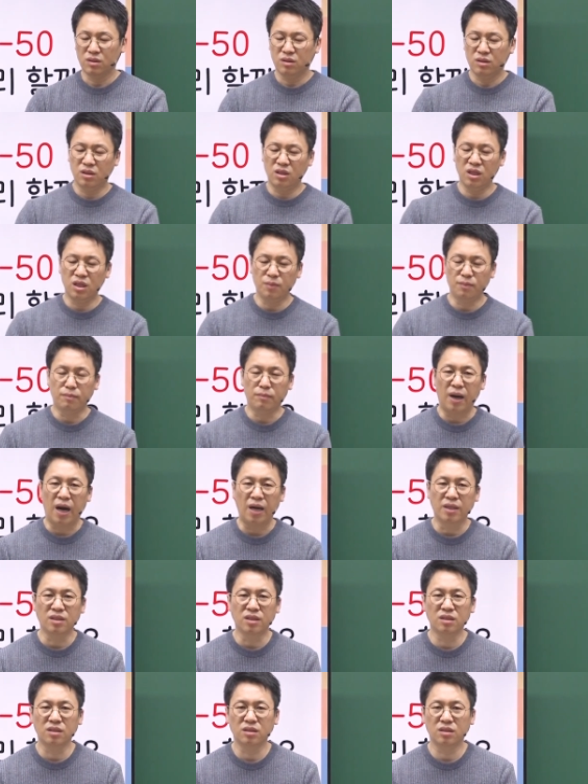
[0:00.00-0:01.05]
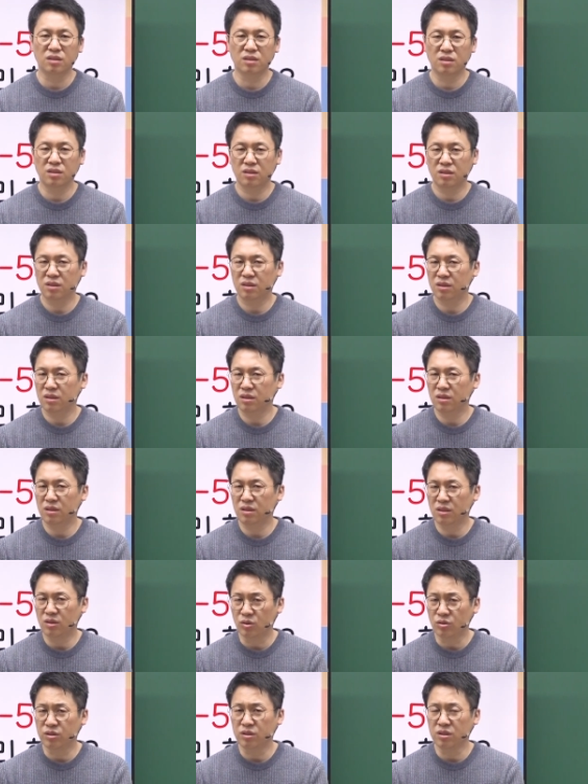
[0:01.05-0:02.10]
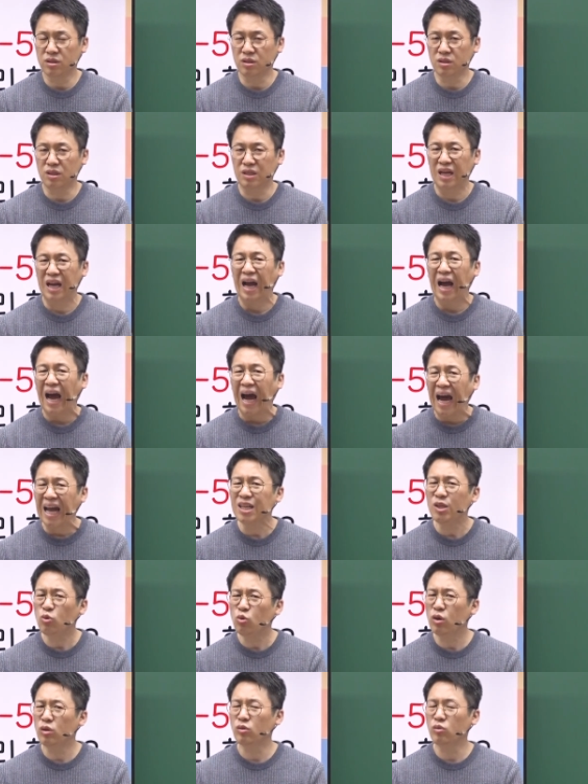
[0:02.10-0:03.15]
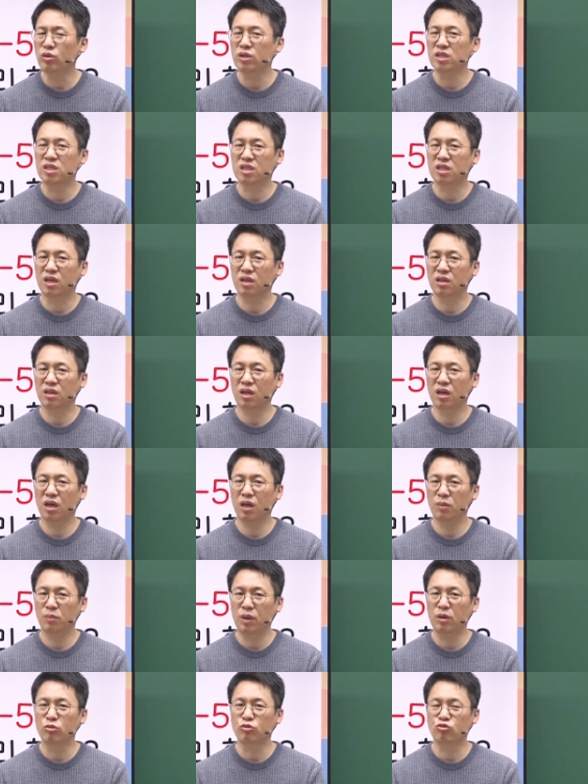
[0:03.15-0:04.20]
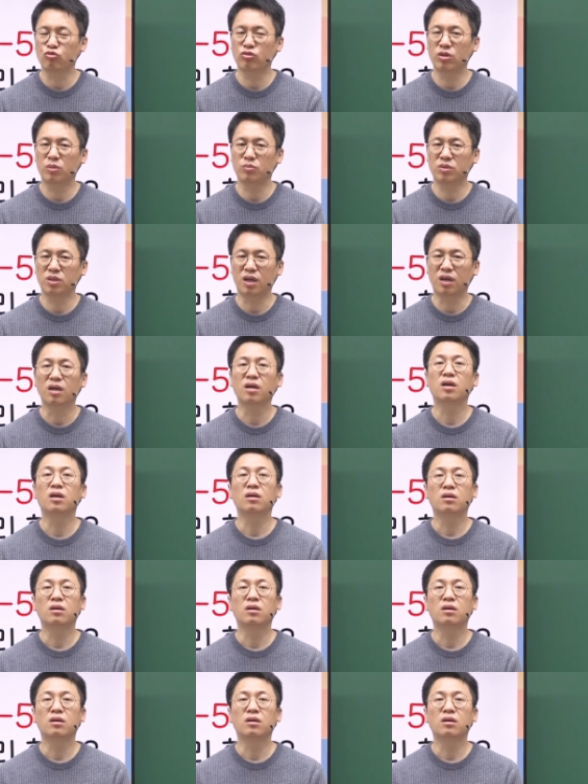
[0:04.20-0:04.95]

이 많은 것들을 한 권으로 인식하는 게 매우 중요합니다.